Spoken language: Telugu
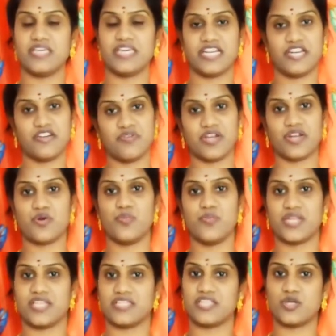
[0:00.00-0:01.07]
ఇయర్ ఎండ్ వరకు
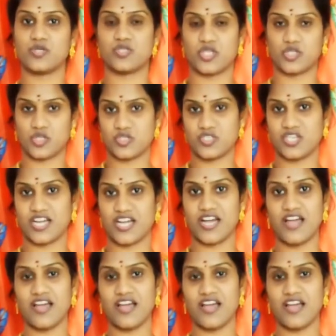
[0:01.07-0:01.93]
మీరు అందరూ సంతోషంగా